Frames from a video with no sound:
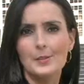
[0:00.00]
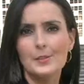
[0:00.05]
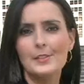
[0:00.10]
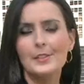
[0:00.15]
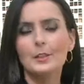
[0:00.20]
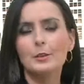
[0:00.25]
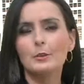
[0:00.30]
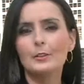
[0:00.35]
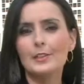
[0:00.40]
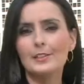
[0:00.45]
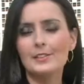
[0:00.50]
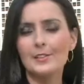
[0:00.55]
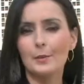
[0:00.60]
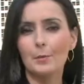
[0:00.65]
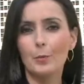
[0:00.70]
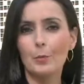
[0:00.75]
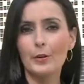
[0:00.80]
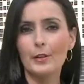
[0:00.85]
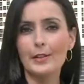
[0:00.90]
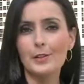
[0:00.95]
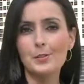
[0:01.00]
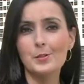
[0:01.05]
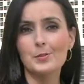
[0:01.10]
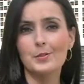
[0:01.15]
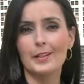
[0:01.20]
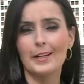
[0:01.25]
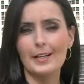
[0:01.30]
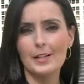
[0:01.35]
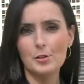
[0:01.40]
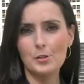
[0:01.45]
Cinco testemunhas,
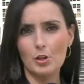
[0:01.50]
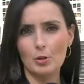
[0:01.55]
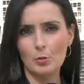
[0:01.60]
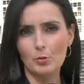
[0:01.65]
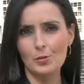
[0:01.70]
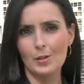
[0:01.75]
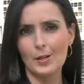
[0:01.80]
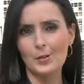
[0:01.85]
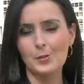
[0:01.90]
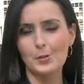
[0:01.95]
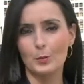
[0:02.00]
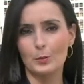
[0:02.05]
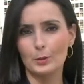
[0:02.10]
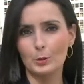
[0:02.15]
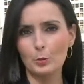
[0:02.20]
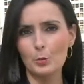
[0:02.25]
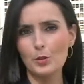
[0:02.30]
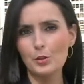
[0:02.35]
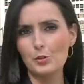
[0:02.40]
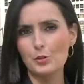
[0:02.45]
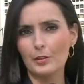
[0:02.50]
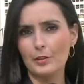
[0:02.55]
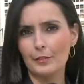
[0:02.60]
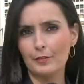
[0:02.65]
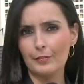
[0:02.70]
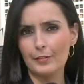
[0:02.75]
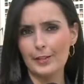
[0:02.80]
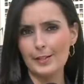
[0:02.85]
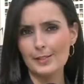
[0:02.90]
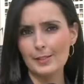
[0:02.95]
três de acusação e duas de
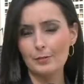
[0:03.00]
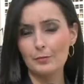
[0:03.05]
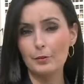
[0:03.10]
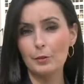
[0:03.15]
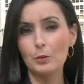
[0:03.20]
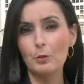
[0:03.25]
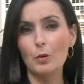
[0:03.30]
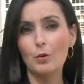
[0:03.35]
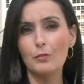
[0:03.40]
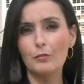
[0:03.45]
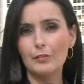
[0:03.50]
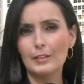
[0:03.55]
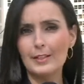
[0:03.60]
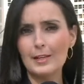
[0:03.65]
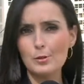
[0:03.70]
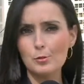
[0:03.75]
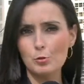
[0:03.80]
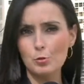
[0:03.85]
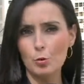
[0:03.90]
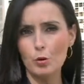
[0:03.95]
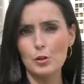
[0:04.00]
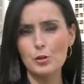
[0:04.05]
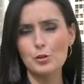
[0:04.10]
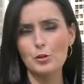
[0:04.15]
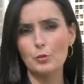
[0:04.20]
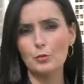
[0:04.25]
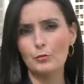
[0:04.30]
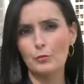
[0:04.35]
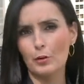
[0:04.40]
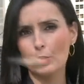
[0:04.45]
defesa, foram ouvidas hoje
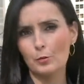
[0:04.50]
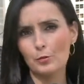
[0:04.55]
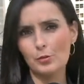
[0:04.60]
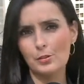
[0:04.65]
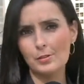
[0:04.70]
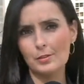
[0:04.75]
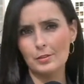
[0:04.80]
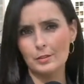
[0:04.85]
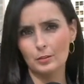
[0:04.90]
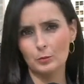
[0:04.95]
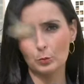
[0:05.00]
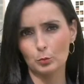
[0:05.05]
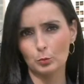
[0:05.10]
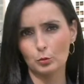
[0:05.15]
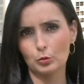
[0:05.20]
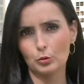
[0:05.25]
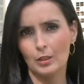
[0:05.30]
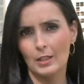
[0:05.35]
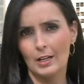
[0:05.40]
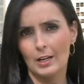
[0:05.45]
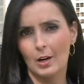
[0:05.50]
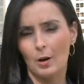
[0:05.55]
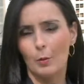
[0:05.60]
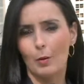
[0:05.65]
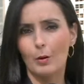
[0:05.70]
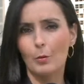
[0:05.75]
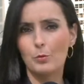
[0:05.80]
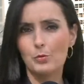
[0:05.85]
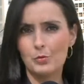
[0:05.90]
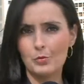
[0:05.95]
no Fórum de Santos. O
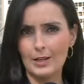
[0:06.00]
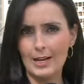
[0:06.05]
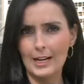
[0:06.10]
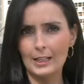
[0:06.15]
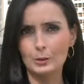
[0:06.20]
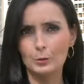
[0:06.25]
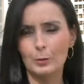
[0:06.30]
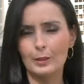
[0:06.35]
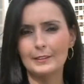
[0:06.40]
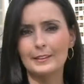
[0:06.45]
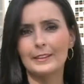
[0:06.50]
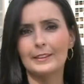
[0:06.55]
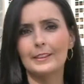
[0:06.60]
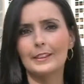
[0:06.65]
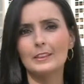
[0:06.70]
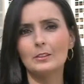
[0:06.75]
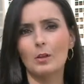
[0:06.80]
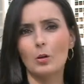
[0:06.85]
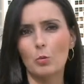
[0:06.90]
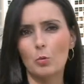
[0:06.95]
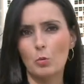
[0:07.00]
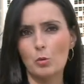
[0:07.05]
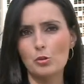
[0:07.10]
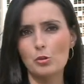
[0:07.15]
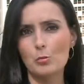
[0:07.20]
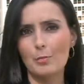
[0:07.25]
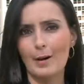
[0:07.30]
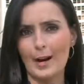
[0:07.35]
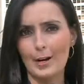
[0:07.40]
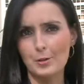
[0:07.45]
acusado, Adriano
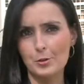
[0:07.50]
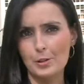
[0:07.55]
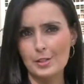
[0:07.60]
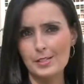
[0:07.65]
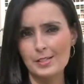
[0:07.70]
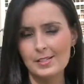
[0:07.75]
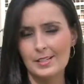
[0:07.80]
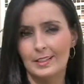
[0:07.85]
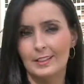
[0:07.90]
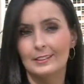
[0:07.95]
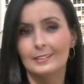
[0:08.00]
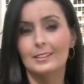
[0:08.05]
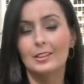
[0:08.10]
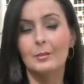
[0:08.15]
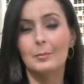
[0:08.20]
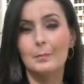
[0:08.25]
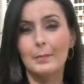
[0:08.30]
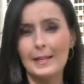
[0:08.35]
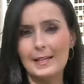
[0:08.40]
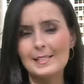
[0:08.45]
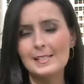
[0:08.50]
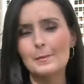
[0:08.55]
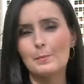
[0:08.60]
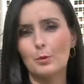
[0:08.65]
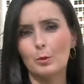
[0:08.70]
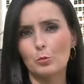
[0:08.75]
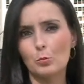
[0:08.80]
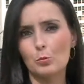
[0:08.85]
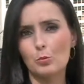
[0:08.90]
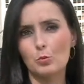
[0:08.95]
Augusto Martins, também se
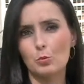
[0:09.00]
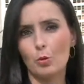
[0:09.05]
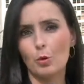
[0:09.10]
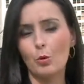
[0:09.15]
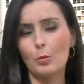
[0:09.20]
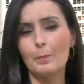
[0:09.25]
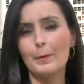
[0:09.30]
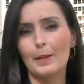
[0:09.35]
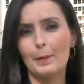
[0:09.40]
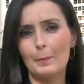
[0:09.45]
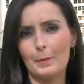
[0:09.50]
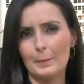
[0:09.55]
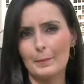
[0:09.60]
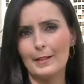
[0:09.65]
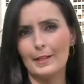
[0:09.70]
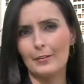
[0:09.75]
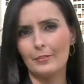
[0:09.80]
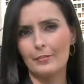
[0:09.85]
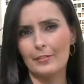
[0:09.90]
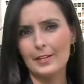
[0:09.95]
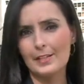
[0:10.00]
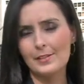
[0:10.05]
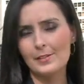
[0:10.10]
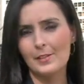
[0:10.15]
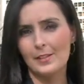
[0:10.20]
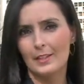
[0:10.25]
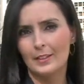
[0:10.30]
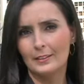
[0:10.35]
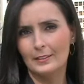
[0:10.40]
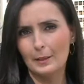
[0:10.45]
pronunciou pela primeira vez
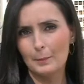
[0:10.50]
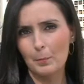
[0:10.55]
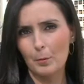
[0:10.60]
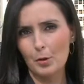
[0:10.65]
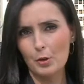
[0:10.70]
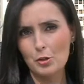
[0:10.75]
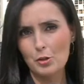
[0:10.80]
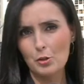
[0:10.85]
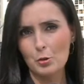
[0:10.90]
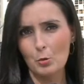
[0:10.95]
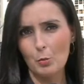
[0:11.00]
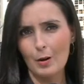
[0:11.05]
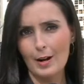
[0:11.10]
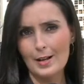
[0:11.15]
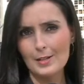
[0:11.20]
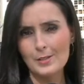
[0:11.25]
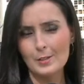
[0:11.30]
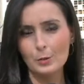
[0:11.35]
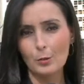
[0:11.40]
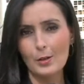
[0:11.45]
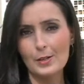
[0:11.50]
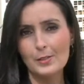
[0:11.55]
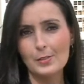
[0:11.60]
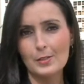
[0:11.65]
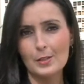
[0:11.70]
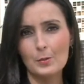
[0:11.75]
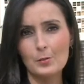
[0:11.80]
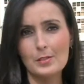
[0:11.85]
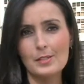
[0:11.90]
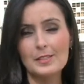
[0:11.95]
depois de quase dois
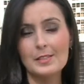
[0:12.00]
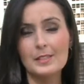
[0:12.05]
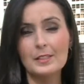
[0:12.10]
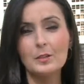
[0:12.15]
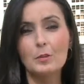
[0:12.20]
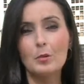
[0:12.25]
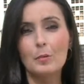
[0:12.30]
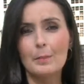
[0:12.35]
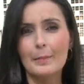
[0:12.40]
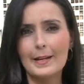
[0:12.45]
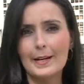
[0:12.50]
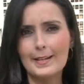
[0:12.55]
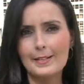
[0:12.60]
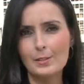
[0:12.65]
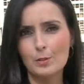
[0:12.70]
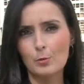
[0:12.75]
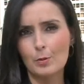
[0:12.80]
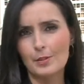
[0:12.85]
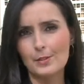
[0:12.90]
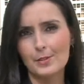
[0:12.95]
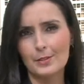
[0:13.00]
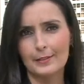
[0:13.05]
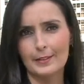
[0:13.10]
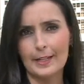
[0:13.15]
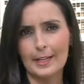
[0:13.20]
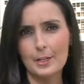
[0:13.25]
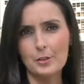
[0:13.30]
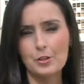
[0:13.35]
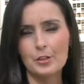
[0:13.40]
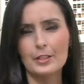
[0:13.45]
anos e cinco meses do
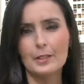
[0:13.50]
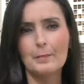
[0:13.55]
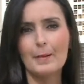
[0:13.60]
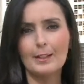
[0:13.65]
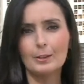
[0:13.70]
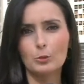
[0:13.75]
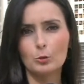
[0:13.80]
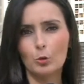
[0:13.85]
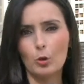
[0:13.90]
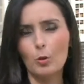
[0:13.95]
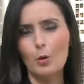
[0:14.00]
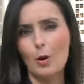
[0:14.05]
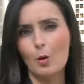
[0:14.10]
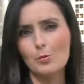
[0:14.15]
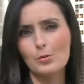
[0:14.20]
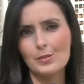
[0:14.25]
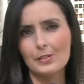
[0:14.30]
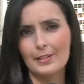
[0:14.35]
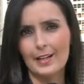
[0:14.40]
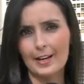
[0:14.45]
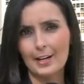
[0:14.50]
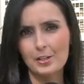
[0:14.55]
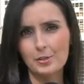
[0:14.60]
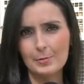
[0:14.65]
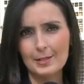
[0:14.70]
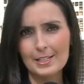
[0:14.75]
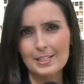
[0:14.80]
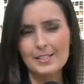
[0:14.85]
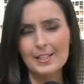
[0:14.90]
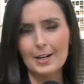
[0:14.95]
acidente que matou a auxiliar
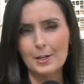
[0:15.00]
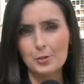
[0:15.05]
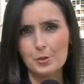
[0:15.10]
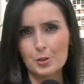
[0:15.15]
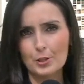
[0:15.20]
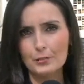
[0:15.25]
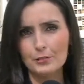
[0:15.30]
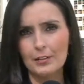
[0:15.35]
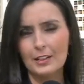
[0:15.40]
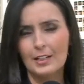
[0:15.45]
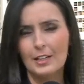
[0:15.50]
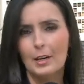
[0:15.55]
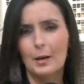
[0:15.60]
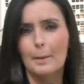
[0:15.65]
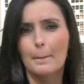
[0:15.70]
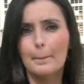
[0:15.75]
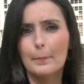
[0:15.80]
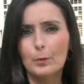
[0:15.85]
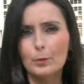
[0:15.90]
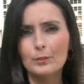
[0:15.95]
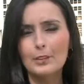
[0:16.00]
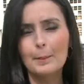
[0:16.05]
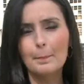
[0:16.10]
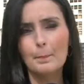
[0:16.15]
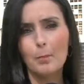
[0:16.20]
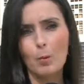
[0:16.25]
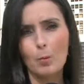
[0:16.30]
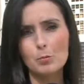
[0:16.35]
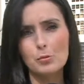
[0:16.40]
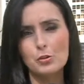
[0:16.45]
administrativa Bruna
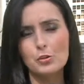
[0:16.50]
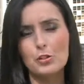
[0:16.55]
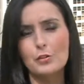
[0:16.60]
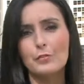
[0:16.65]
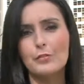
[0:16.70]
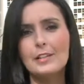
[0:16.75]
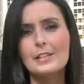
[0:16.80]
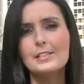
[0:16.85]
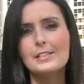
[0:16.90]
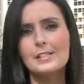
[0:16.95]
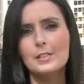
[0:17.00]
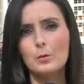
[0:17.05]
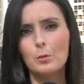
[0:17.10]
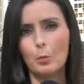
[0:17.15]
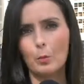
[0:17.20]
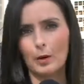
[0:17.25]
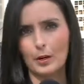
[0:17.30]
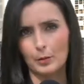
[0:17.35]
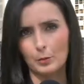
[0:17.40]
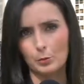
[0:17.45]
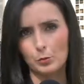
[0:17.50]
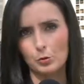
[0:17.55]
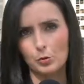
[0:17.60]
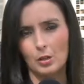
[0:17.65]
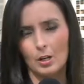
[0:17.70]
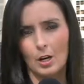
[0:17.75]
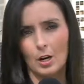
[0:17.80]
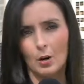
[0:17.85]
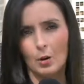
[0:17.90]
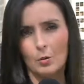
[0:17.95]
Pontes de 25 anos.
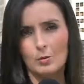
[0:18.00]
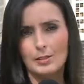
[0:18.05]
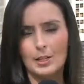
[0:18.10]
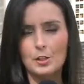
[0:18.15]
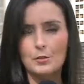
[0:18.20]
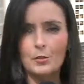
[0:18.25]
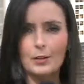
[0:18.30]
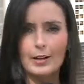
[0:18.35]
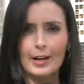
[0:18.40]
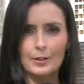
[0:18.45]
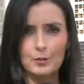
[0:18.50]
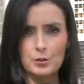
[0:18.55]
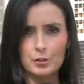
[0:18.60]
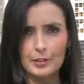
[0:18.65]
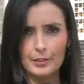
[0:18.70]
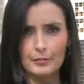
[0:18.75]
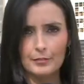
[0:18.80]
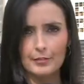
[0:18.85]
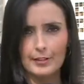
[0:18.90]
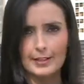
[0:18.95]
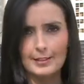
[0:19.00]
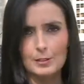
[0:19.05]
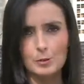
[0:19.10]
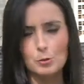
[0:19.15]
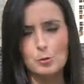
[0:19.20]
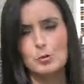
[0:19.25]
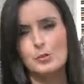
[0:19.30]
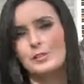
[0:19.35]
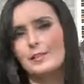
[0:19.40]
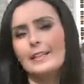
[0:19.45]
Os advogados de defesa
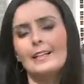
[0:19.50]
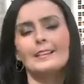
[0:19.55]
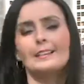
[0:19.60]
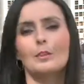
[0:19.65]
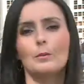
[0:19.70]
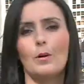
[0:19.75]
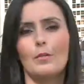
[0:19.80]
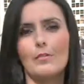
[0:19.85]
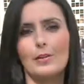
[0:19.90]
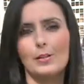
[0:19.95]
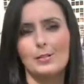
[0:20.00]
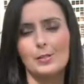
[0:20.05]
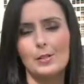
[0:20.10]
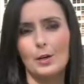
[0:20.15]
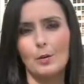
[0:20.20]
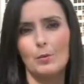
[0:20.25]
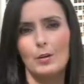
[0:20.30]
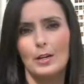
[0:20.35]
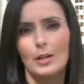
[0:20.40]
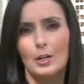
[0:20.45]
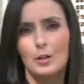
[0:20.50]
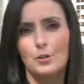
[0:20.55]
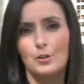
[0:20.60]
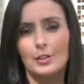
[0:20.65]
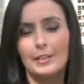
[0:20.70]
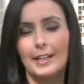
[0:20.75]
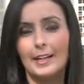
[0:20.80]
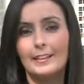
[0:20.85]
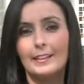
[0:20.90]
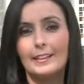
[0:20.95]
sustentam a versão de
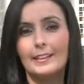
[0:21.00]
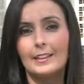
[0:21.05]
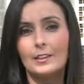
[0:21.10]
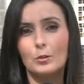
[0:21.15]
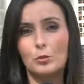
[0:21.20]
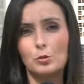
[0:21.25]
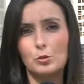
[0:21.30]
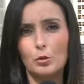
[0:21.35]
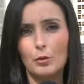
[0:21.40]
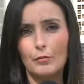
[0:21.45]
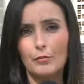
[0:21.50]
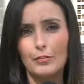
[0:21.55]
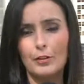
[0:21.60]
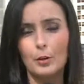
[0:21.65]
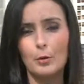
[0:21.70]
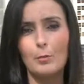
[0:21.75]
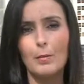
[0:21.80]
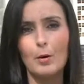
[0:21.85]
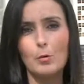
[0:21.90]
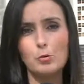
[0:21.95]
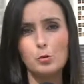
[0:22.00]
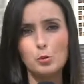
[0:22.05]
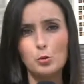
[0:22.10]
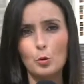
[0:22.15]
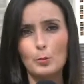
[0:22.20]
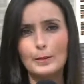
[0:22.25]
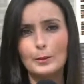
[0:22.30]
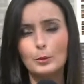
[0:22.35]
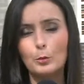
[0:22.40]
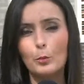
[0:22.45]
que Adriano sofreu mal
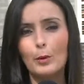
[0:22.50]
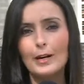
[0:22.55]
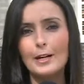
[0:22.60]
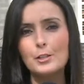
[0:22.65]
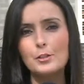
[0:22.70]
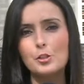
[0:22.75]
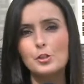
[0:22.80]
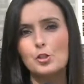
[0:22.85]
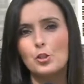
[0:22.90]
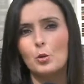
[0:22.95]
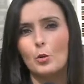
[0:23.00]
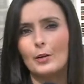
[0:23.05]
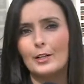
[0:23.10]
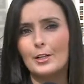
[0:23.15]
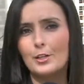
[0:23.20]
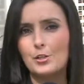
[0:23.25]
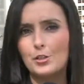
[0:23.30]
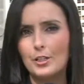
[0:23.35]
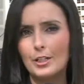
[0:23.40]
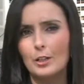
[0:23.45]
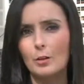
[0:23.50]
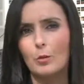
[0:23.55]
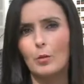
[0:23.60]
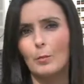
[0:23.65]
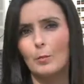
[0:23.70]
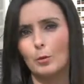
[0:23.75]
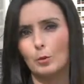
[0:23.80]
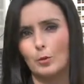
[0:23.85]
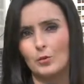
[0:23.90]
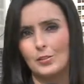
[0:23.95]
súbito antes de colidir com a
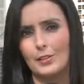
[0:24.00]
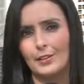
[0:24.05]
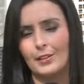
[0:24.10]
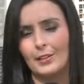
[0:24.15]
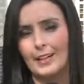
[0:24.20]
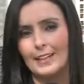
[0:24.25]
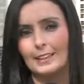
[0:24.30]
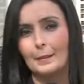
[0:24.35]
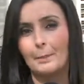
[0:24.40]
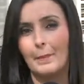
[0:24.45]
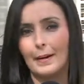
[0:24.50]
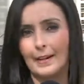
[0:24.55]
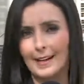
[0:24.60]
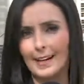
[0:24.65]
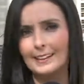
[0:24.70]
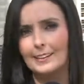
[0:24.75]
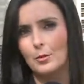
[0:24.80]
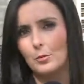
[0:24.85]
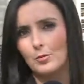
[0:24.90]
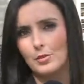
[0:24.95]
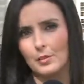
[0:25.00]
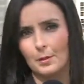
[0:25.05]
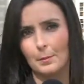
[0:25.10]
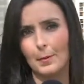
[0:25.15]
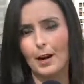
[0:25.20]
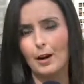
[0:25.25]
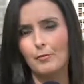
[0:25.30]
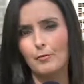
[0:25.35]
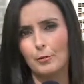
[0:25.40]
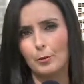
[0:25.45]
motocicleta parada no
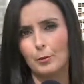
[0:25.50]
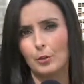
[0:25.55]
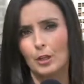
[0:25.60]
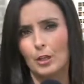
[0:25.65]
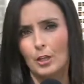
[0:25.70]
semáforo,